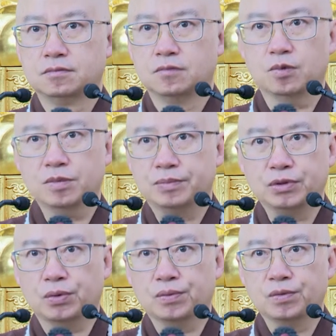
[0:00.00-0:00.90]
我们不
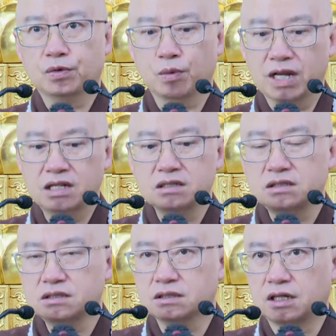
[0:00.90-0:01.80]
懂文
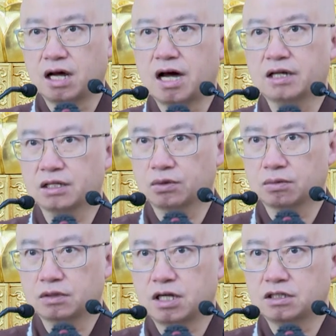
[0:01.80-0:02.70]
字看得懂，
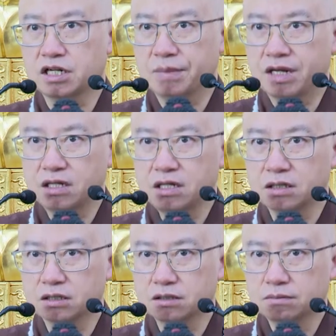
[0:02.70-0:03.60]
但是里面的
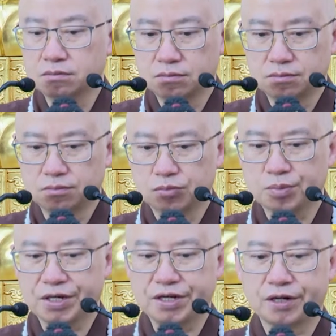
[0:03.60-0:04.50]
意思不
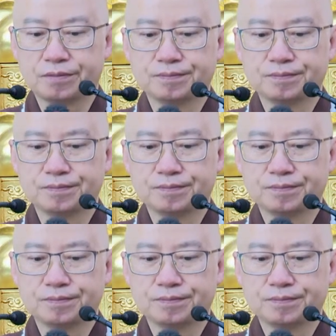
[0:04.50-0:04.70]
明了。